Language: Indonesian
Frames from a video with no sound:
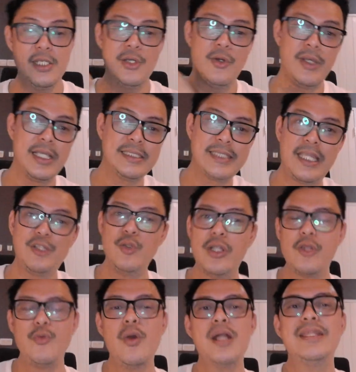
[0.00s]
oke okay, sekian dulu
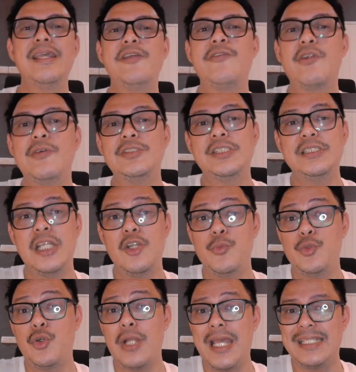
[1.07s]
dari gue thank you for watching jangan
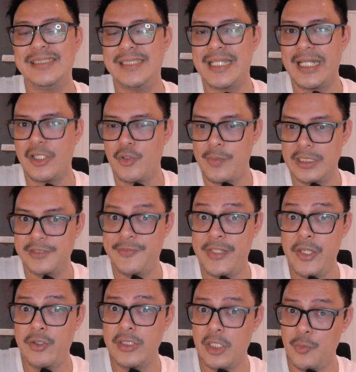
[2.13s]
lupa untuk like share dan komen di
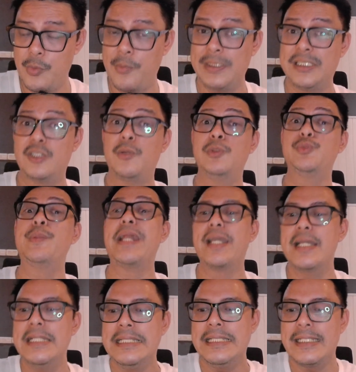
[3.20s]
video jangan lupa pencet tombol subscribe
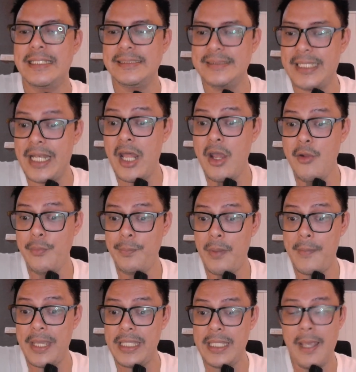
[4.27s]
Chris sign out bye
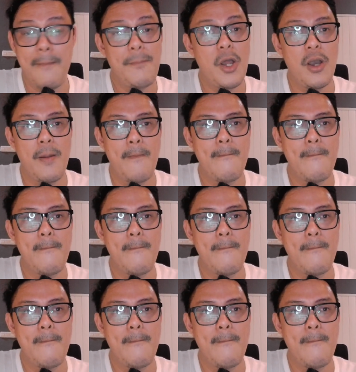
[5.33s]
bye plok